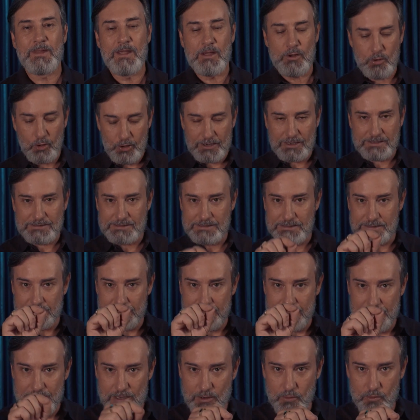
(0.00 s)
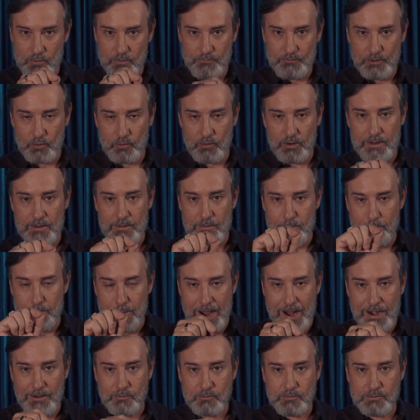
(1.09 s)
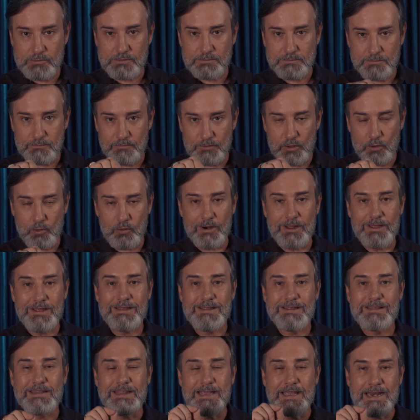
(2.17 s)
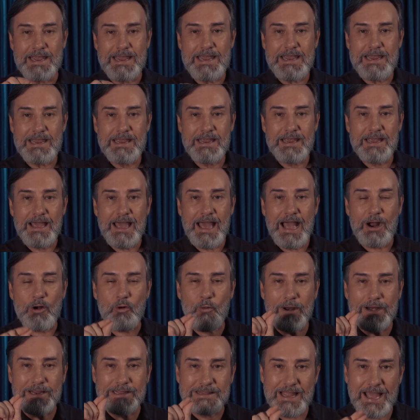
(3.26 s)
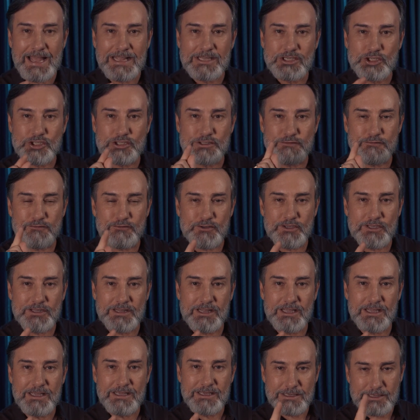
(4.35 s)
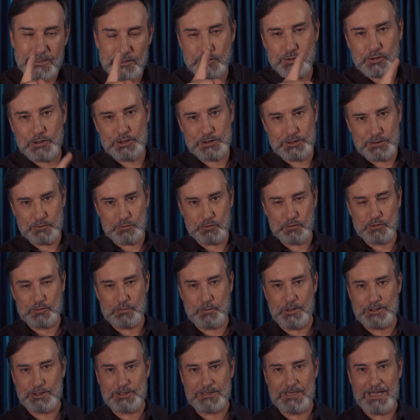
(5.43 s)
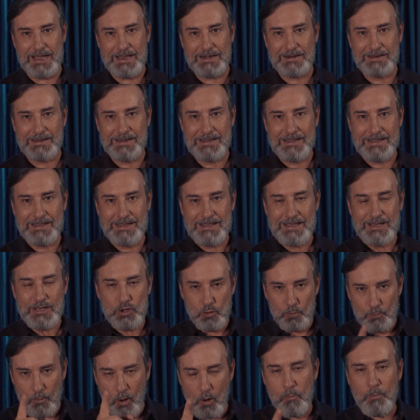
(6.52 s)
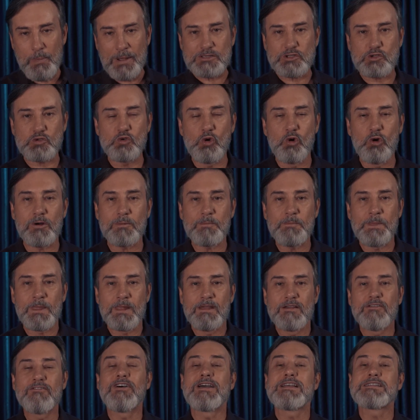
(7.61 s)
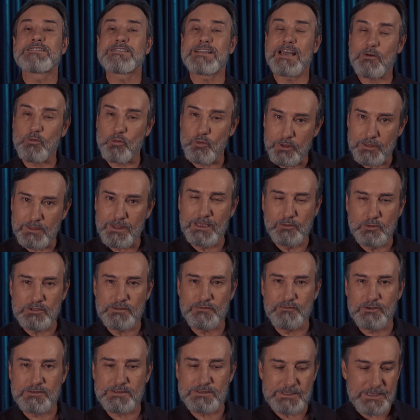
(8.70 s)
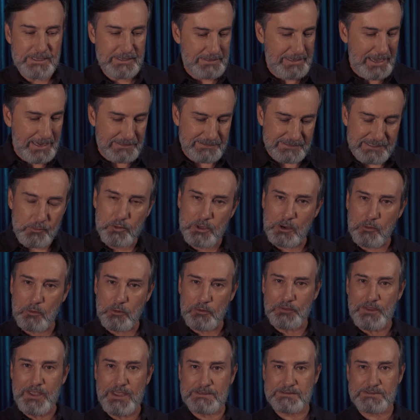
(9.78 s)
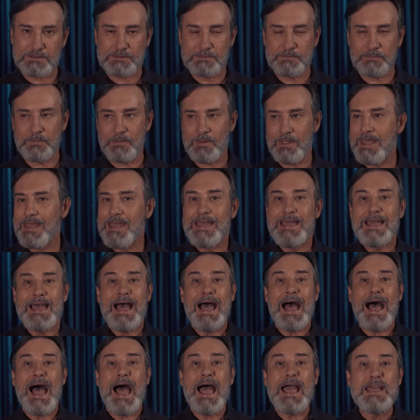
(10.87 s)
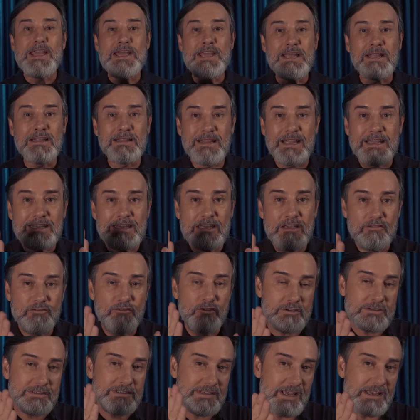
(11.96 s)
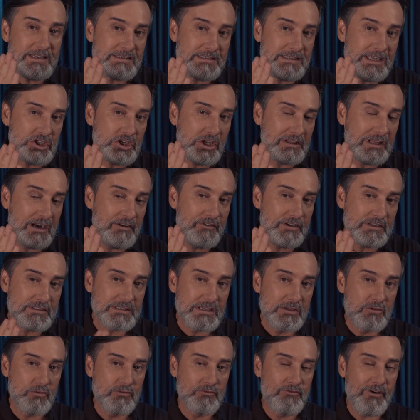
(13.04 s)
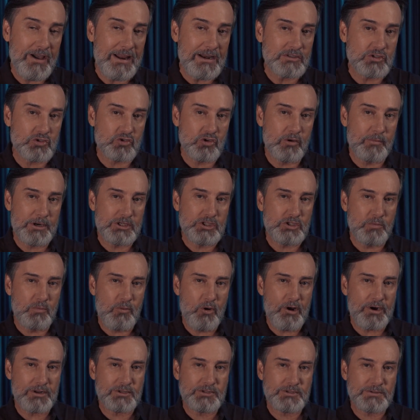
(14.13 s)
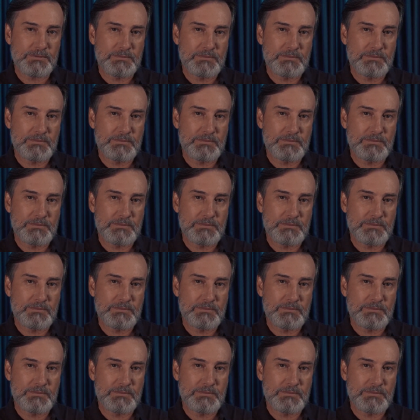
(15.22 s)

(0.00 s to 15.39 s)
Coloca assim: eu, vírgula, Marcos, vírgula, terei a qualidade de vida que só Jesus pode dar. E o bom pastor vai estar cuidando de você. E aí, sabe o que acontece? Ainda que você esteja atravessando um vale de sombra de morte,